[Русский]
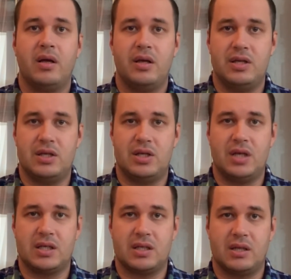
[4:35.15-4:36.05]
И
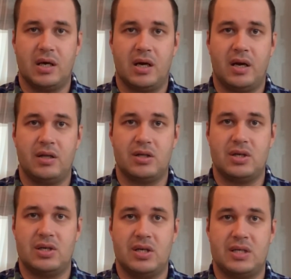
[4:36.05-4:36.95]
сейчас на грани
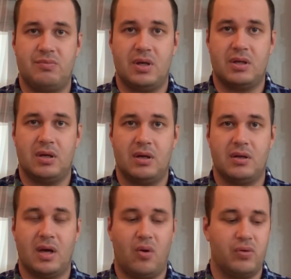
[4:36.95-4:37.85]
жизни и смерти
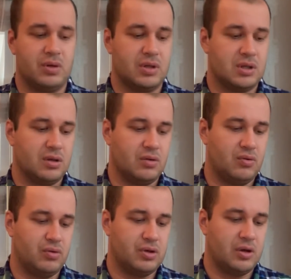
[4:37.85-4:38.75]
находится
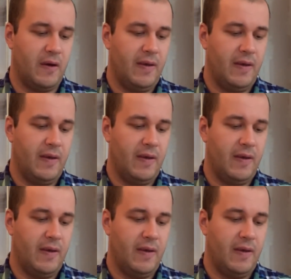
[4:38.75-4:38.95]
дочь.